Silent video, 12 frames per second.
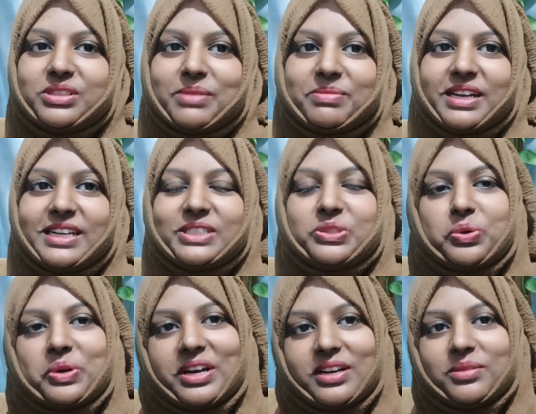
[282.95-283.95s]
सब खैरियत से
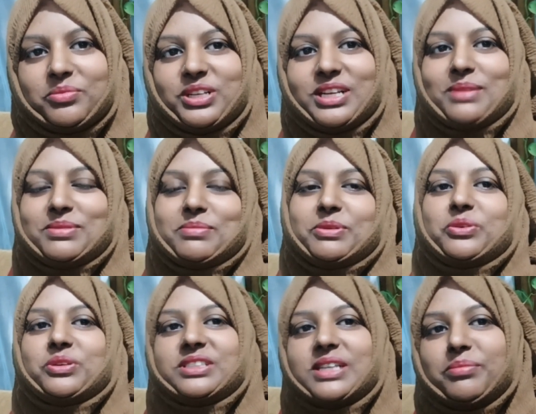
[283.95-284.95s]
होंगे अलहमदिल्ला आप सबकी
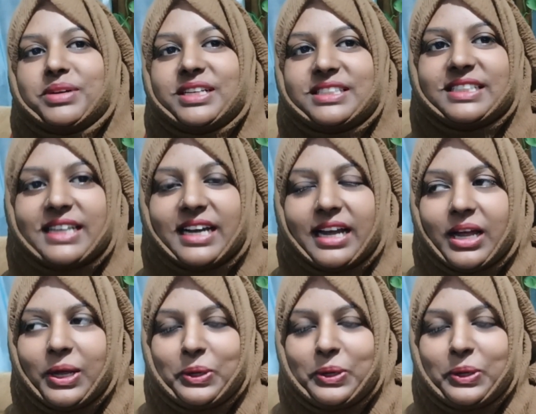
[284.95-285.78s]
दोस्त हम भी अच्छे हैं